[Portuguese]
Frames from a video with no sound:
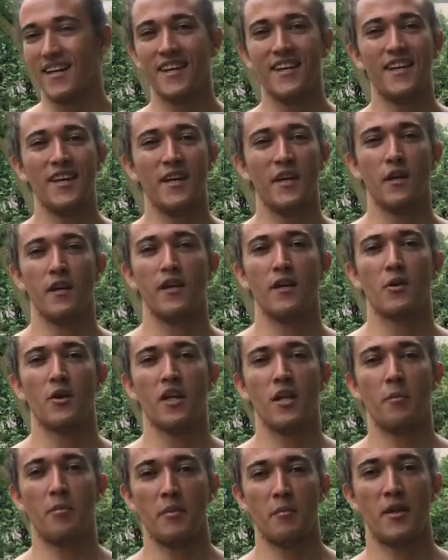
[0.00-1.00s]
E eu
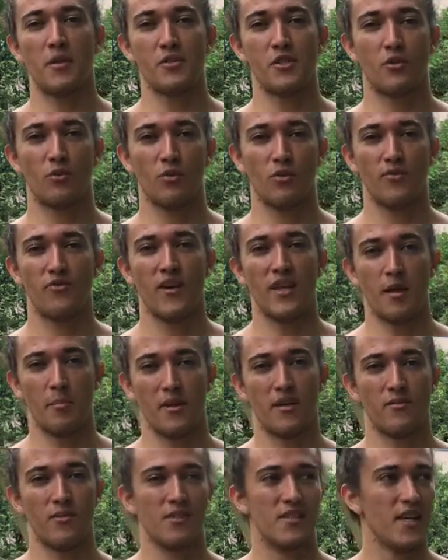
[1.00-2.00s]
queria primeiro de tudo falar
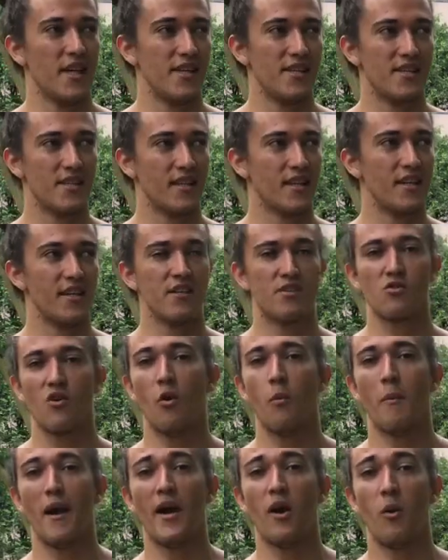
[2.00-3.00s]
para vocês que isso é
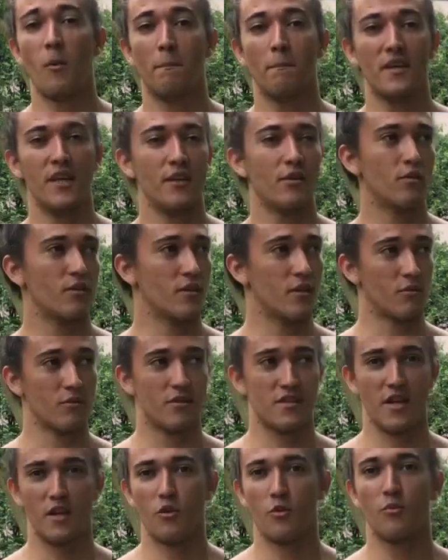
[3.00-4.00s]
o maior mito que eu não
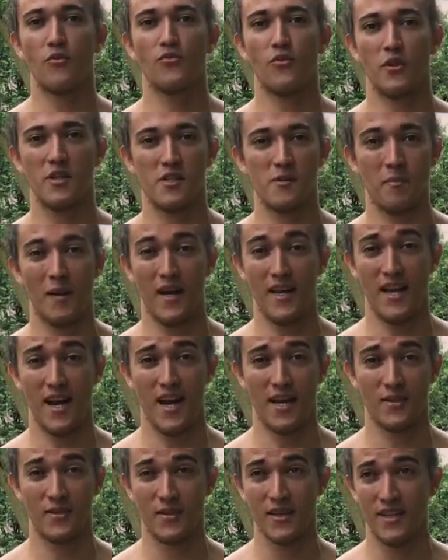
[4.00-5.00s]
sei como foi
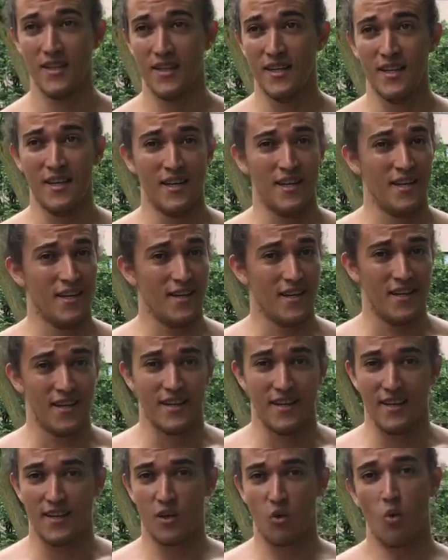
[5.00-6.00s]
espalhado
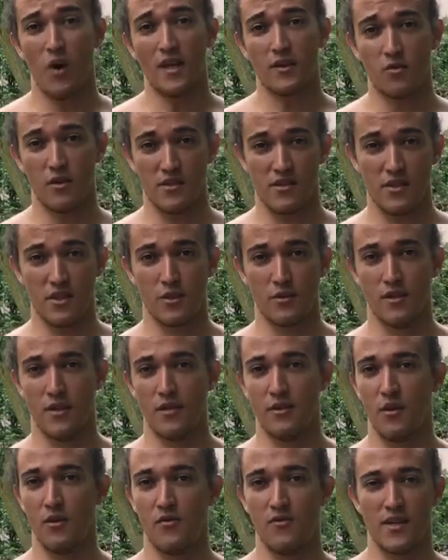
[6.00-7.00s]
em quatro anos
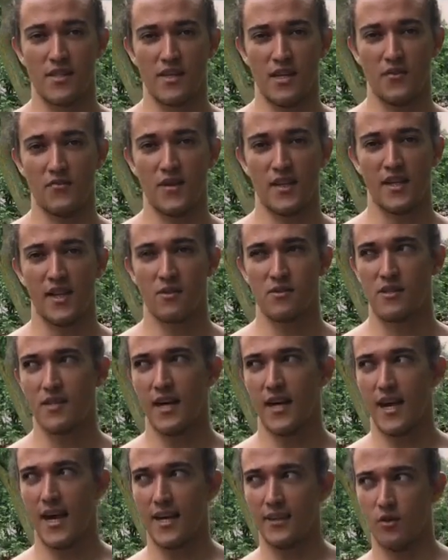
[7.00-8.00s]
estudando na Universidade Federal do
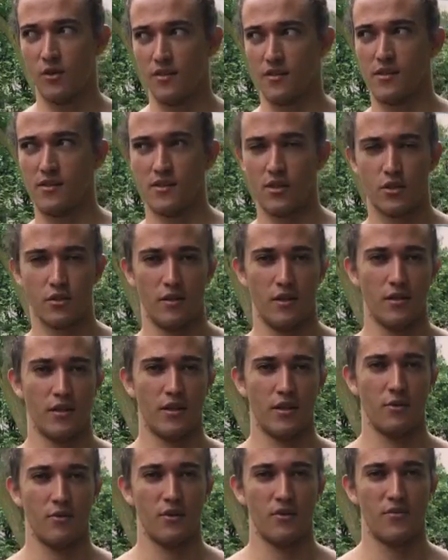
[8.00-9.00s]
Ceará, dois anos estudando
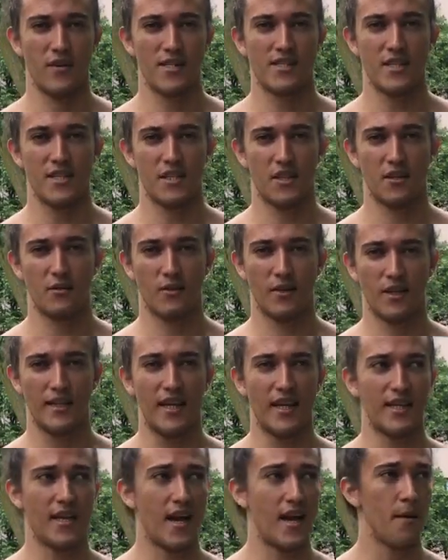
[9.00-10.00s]
aqui na universidade aqui no
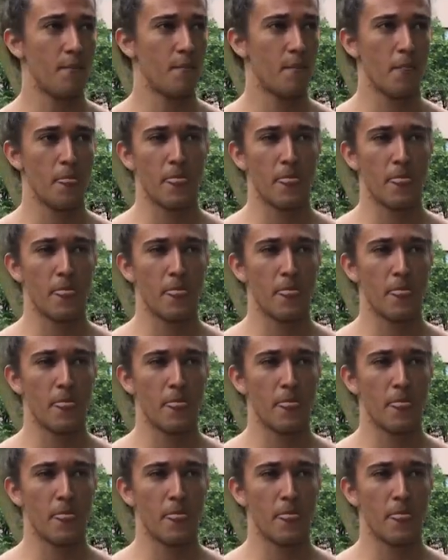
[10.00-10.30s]
Canadá,